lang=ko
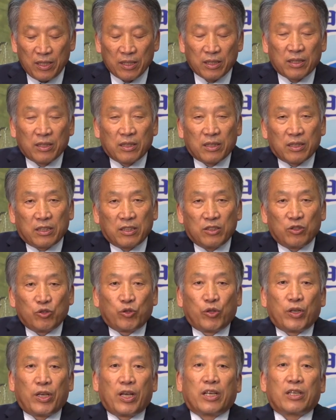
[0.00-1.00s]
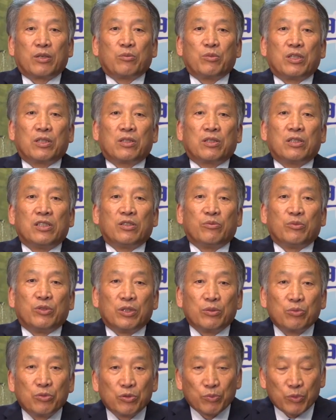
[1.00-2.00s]
큰 죄악임이 틀림이
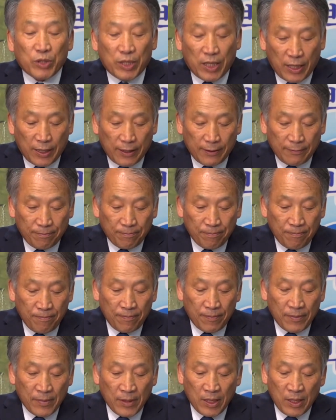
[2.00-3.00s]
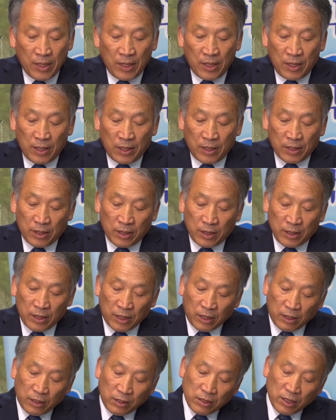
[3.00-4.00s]
없습니다.
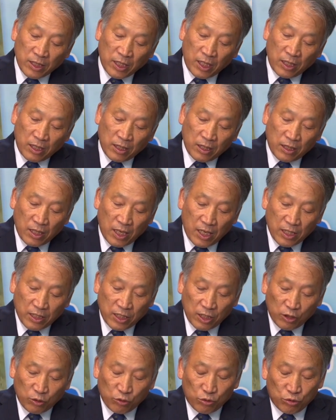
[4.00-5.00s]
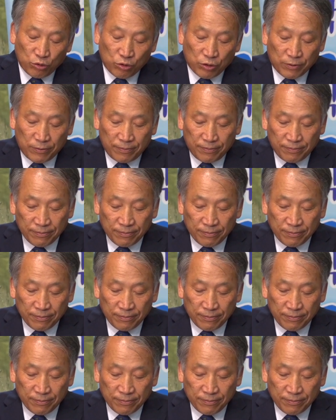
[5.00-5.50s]
이런 일이 일어날 경우